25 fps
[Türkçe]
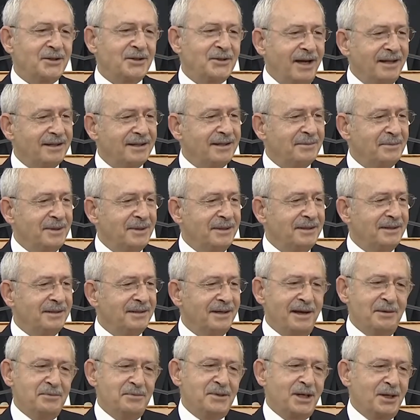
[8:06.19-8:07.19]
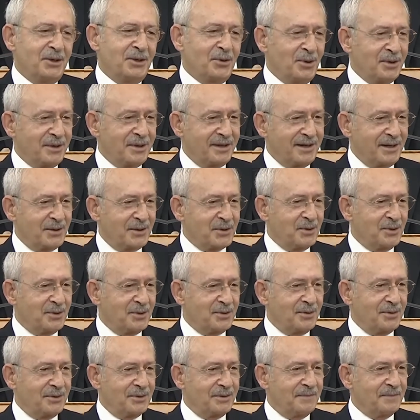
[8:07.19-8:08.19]
kendimi hemşeri olarak
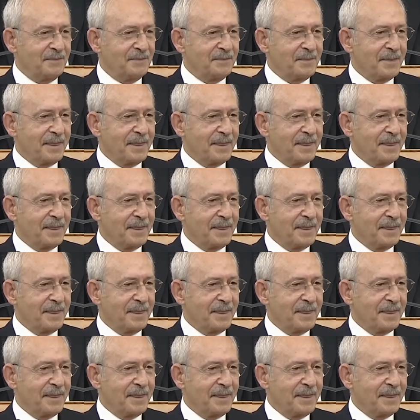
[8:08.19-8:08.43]
görüyorum.